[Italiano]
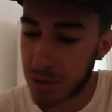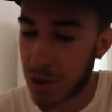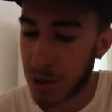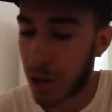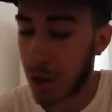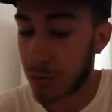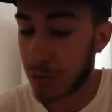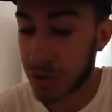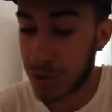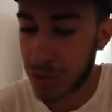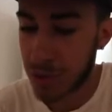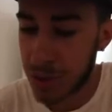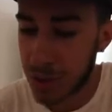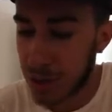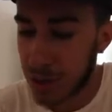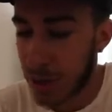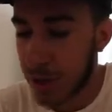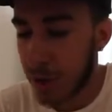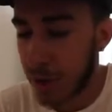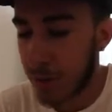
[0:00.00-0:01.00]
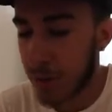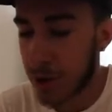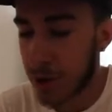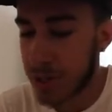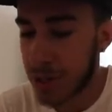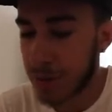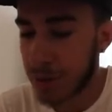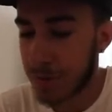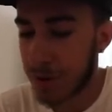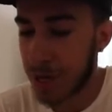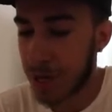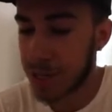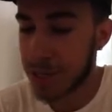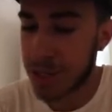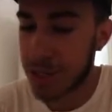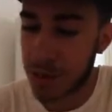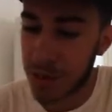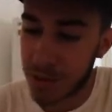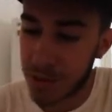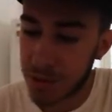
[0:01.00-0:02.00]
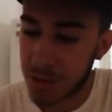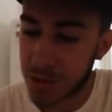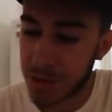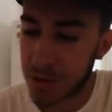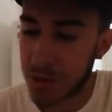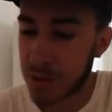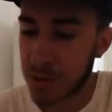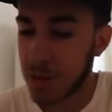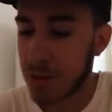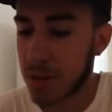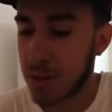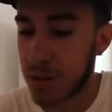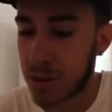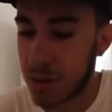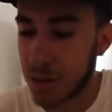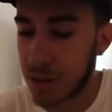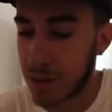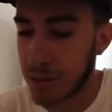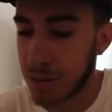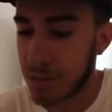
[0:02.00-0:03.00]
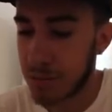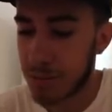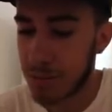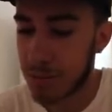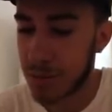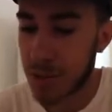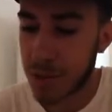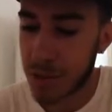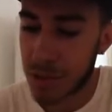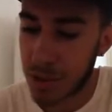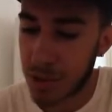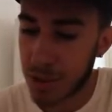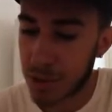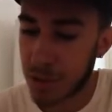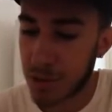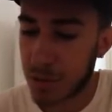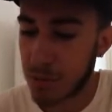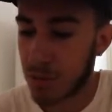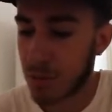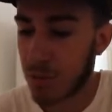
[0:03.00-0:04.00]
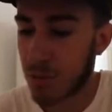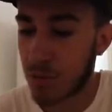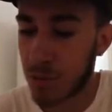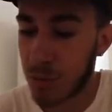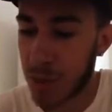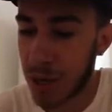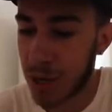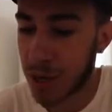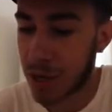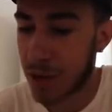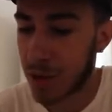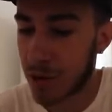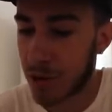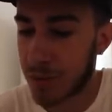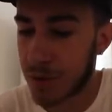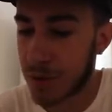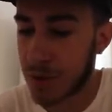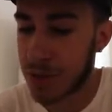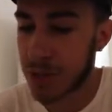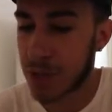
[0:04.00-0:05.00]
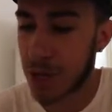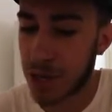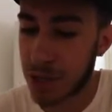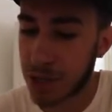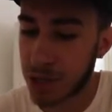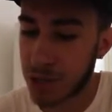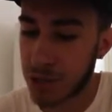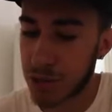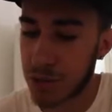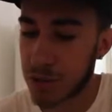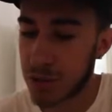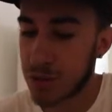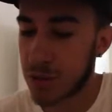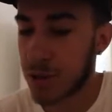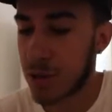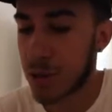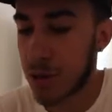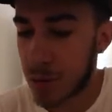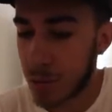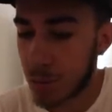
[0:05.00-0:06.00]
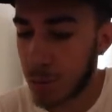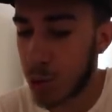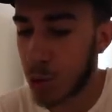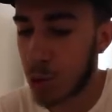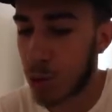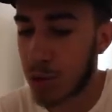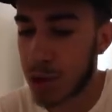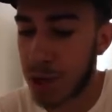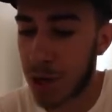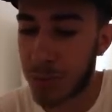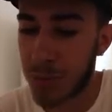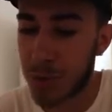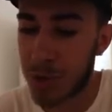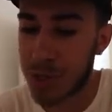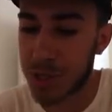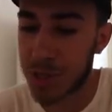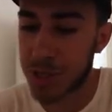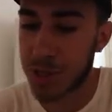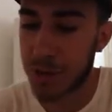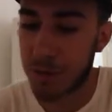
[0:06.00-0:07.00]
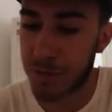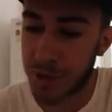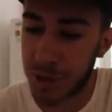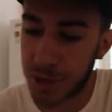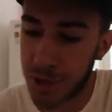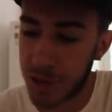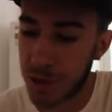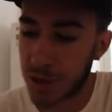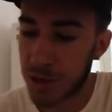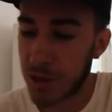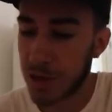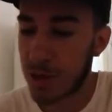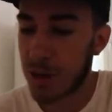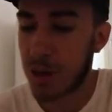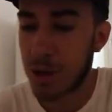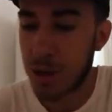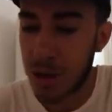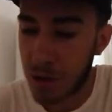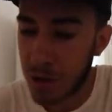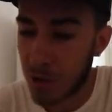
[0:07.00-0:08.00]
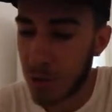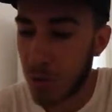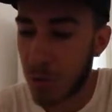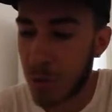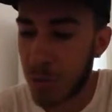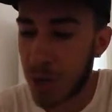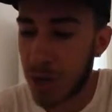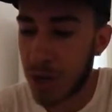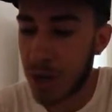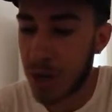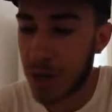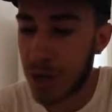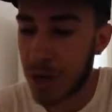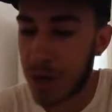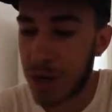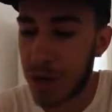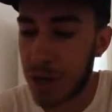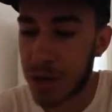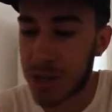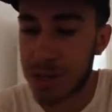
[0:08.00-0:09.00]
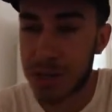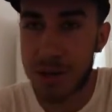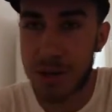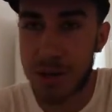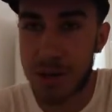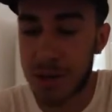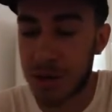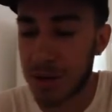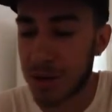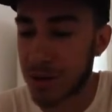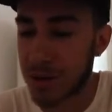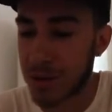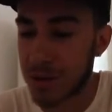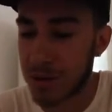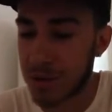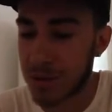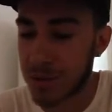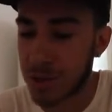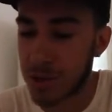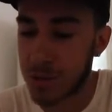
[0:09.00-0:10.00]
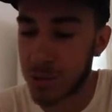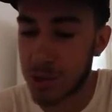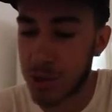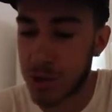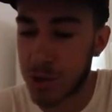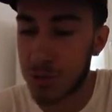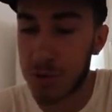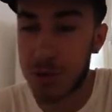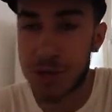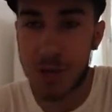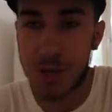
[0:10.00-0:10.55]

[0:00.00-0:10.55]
Haunted, Forza Riflessa, TT, un bel Ring of Destruction, Buco Trappola senza fine un bel eh, dispositivo di